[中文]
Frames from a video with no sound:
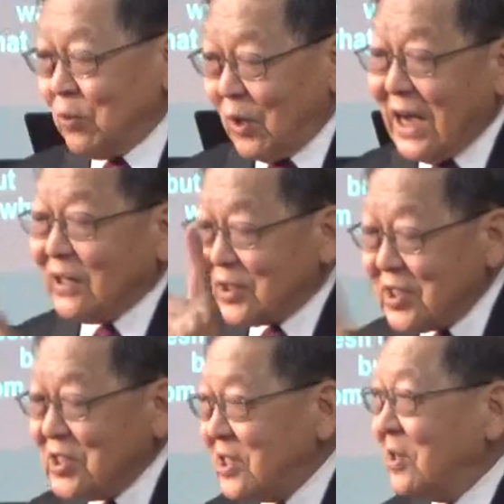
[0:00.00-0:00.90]
我看
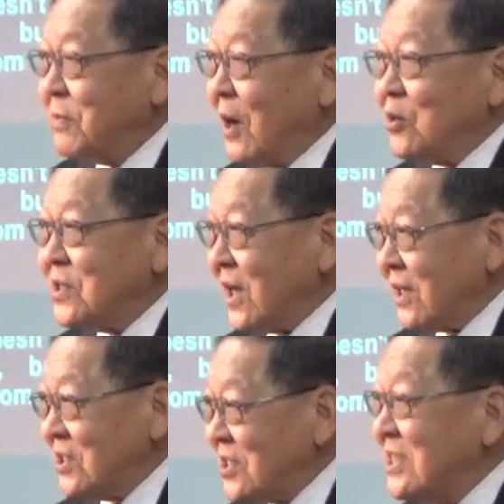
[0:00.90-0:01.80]
圣经的描写
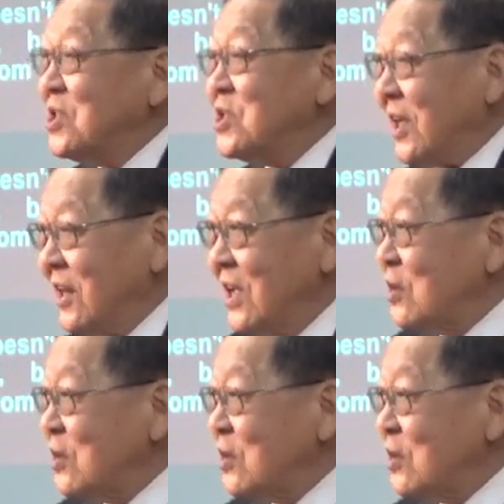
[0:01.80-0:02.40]
很精简，